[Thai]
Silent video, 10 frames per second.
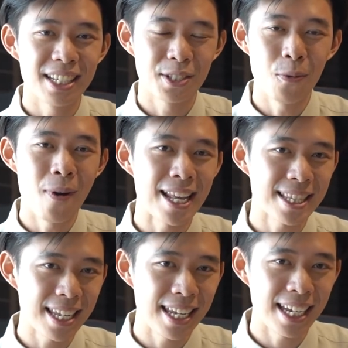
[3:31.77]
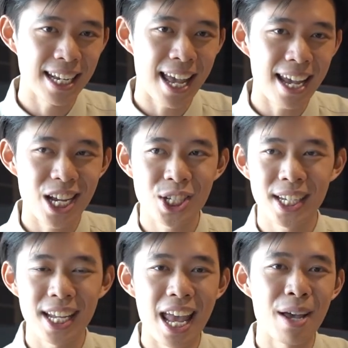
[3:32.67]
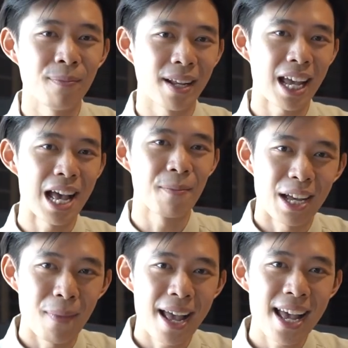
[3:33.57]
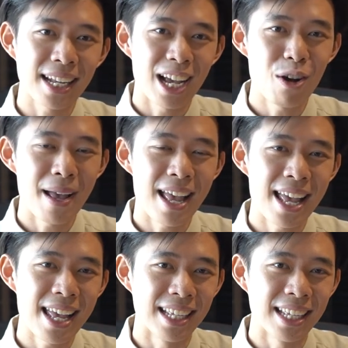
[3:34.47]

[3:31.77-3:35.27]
s u ซ c และ HPM นะครับ สามารถเข้ามา